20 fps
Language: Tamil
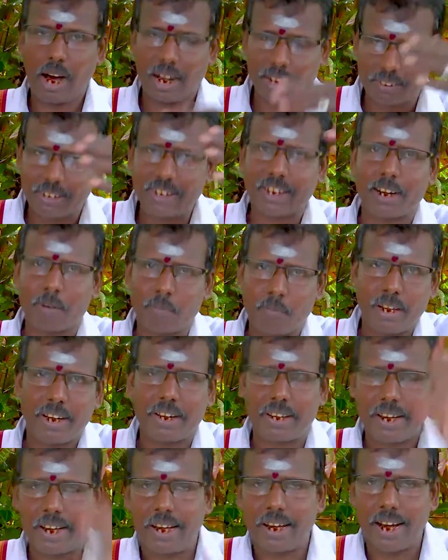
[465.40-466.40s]
அத்திரம்
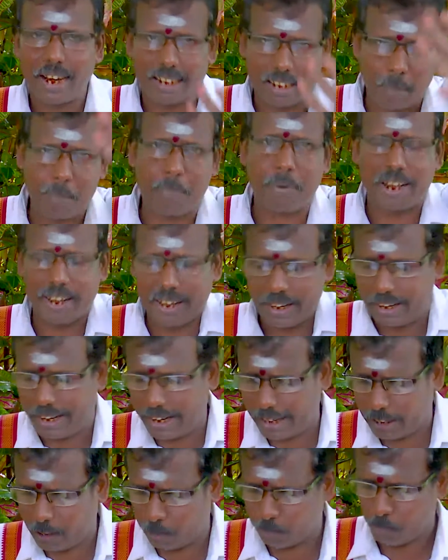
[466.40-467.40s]
நிற்க அது அப்படி
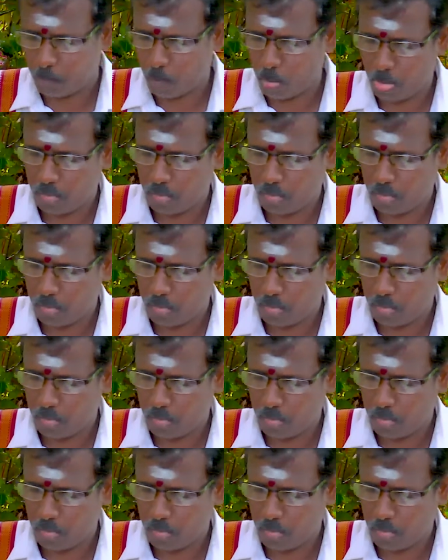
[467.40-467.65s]
நிற்கட்டும்